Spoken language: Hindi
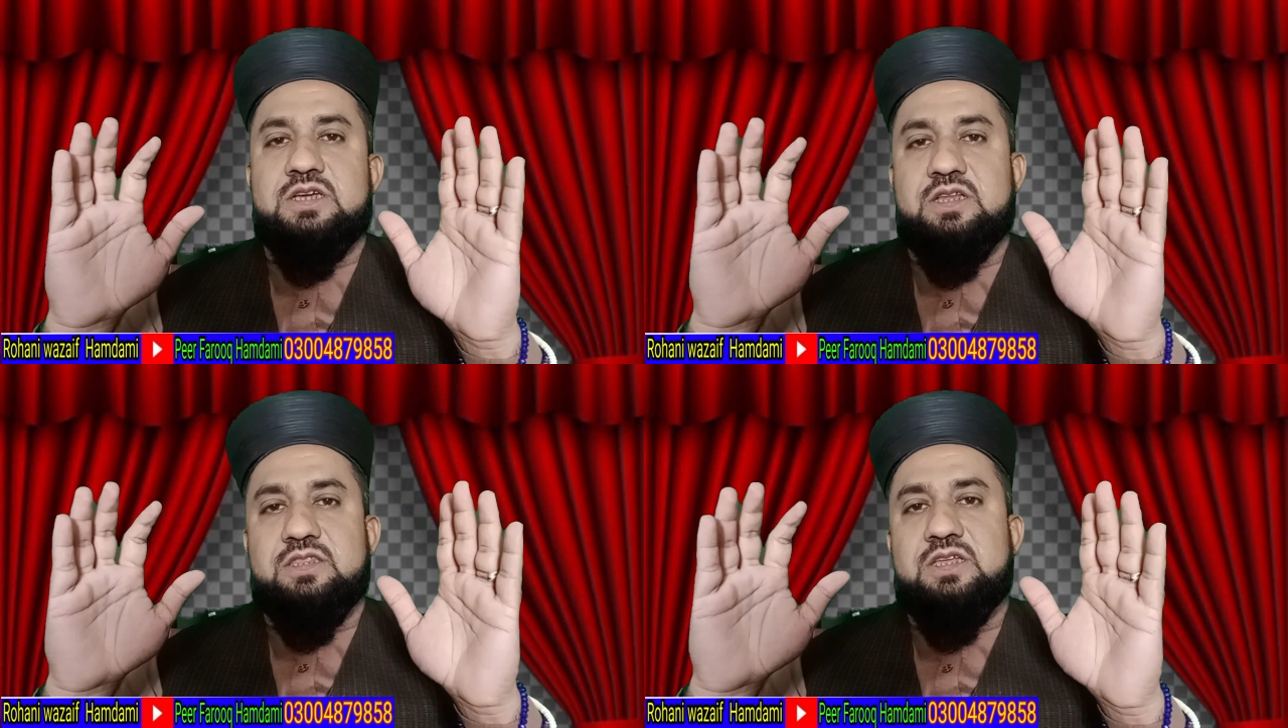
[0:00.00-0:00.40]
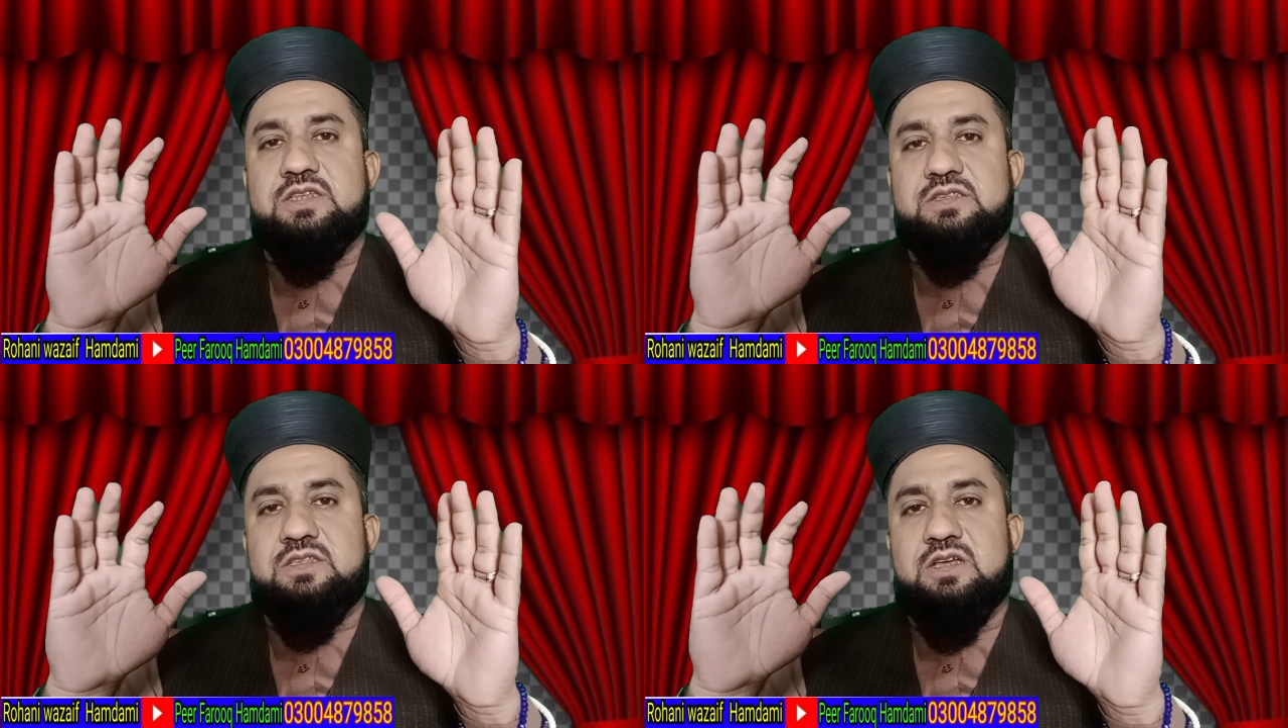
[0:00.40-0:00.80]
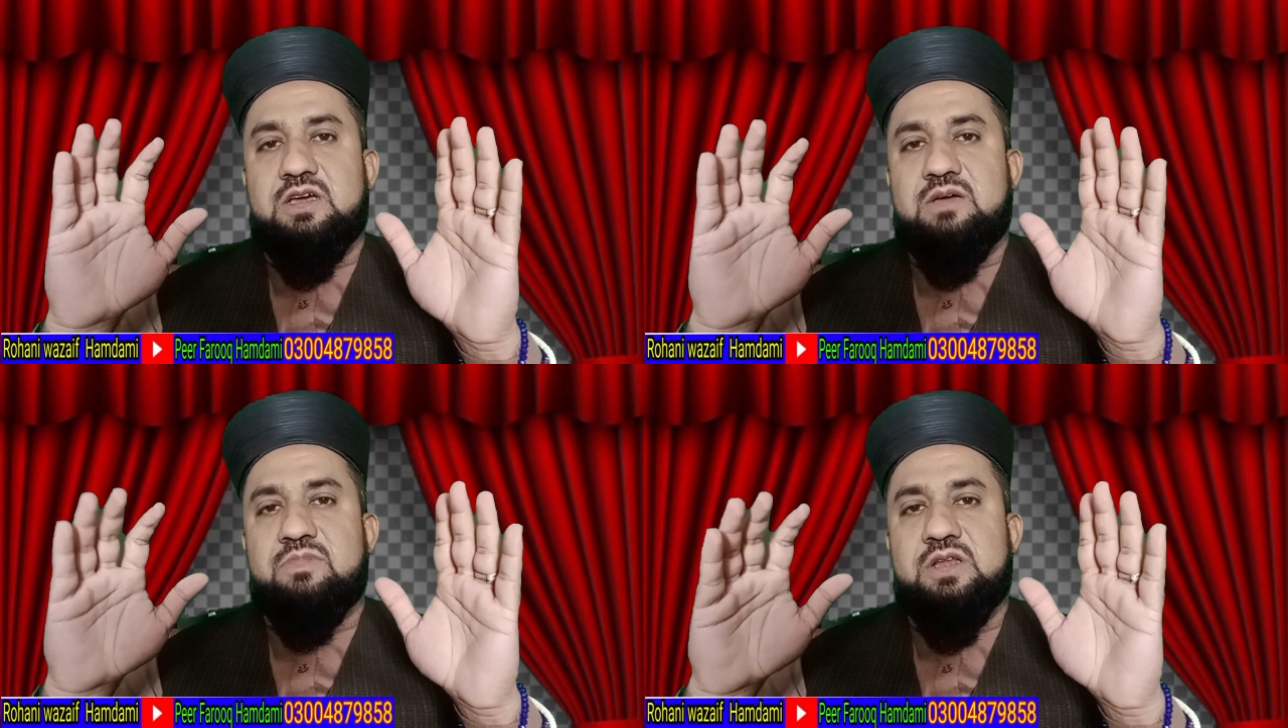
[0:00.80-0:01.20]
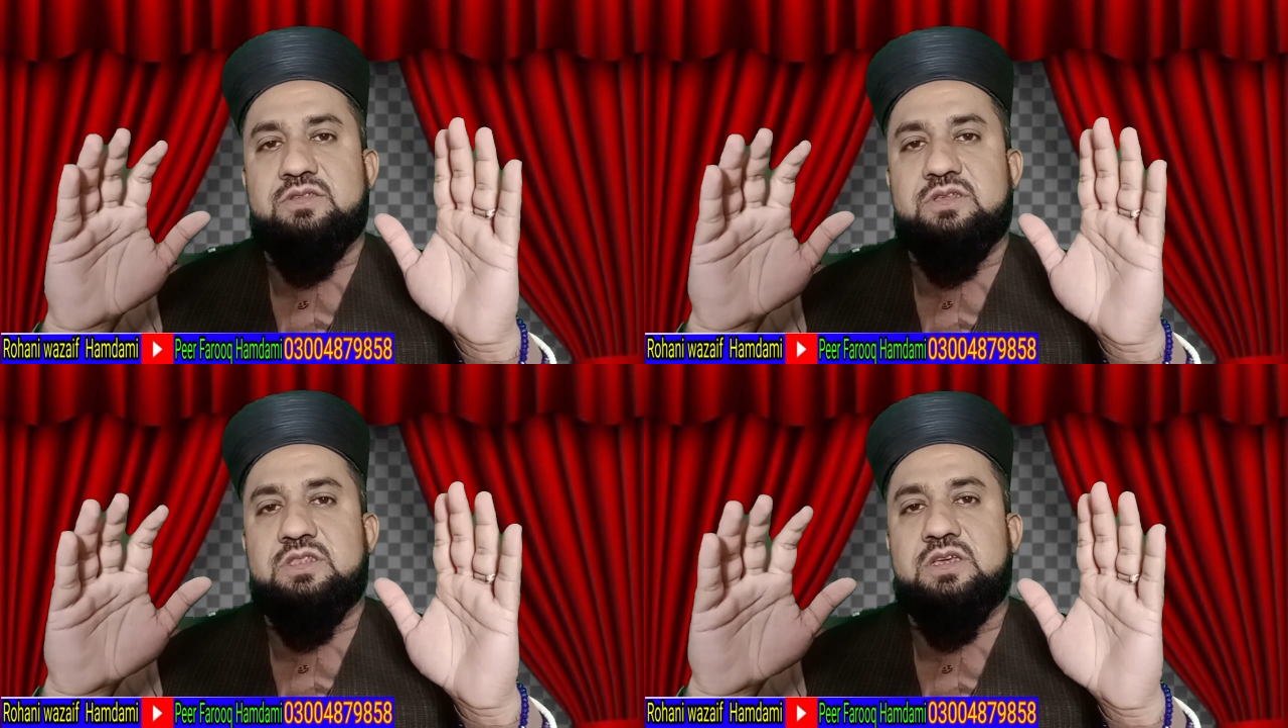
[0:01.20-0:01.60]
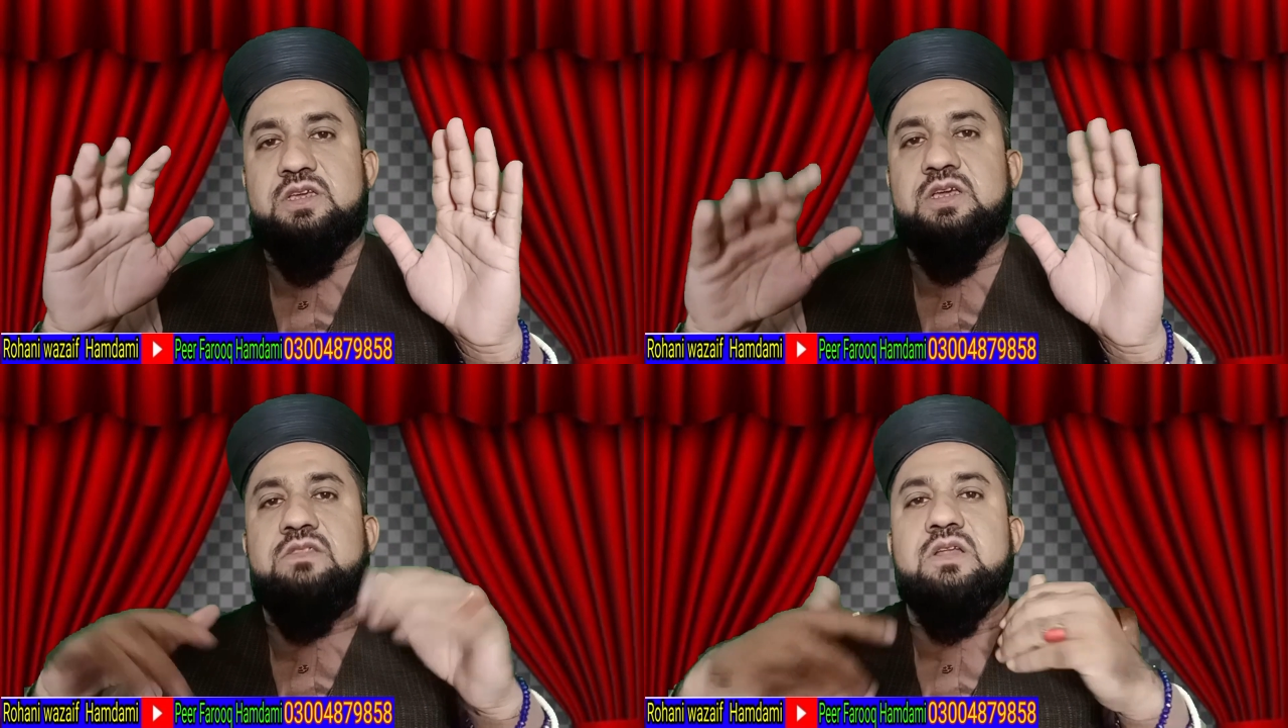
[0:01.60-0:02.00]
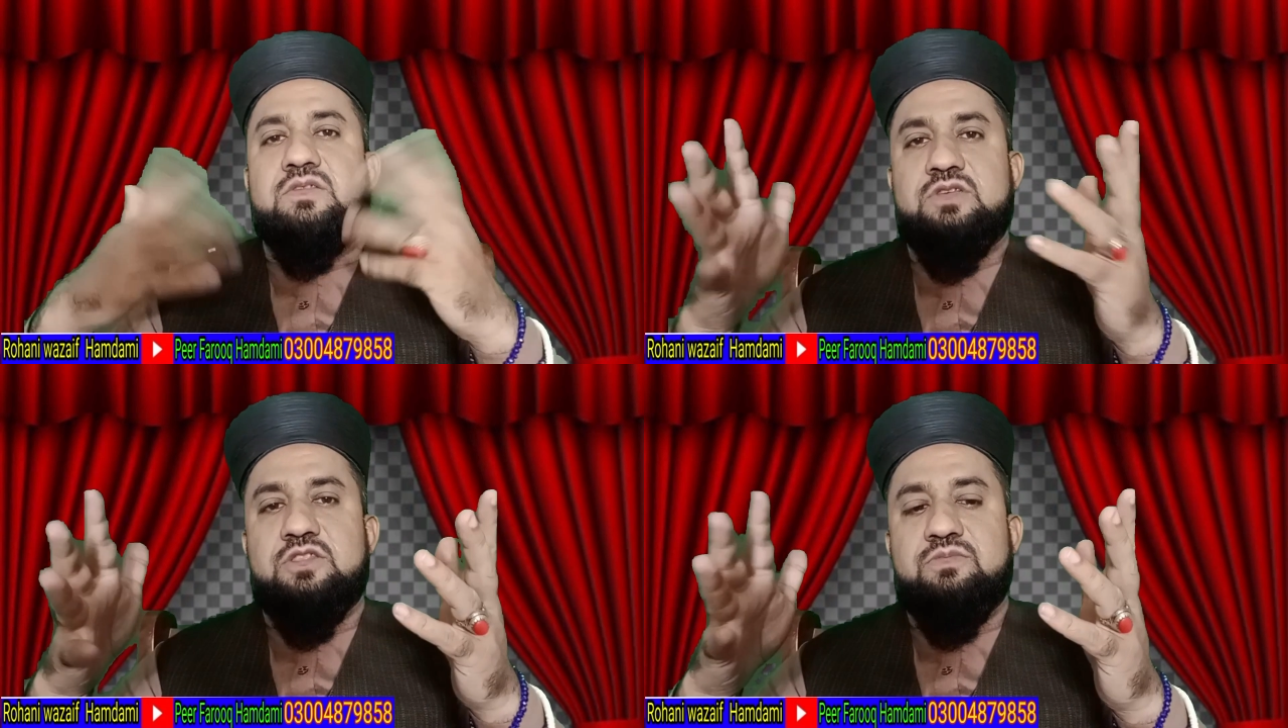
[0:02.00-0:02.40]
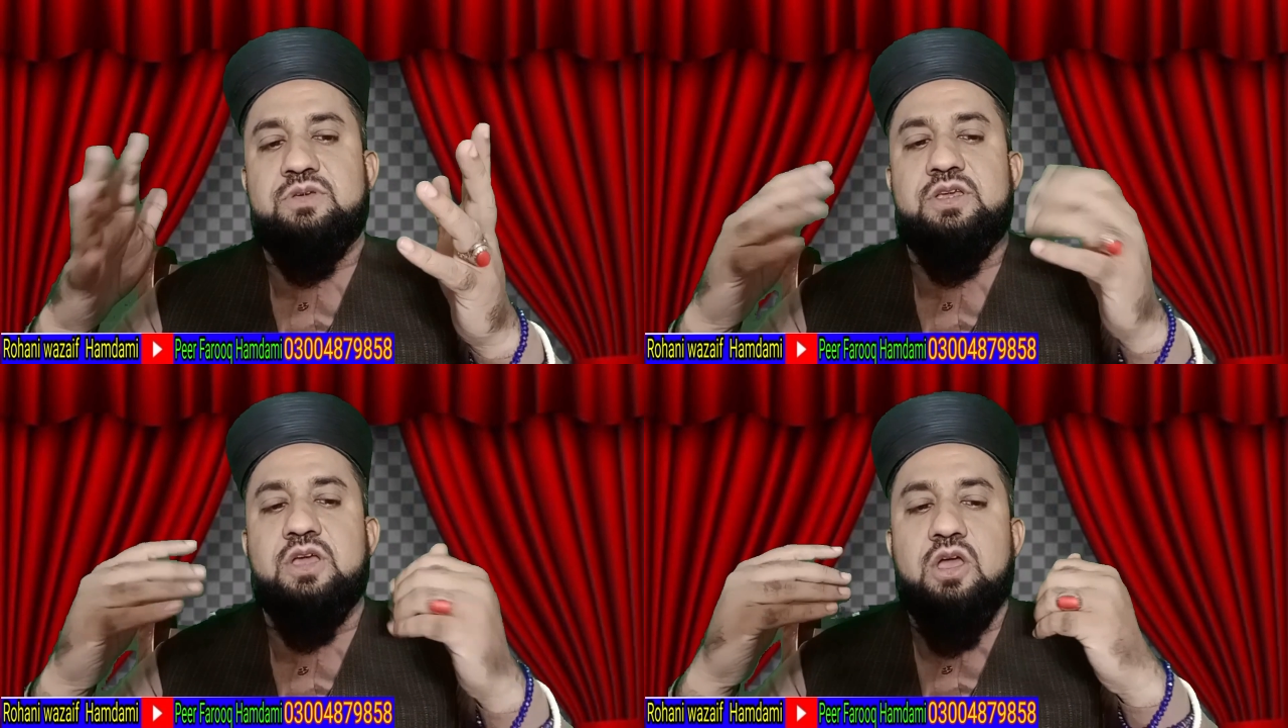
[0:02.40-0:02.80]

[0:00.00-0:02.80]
करते हैं जिस तरह हमारी जिंदगी के अंदर असद भी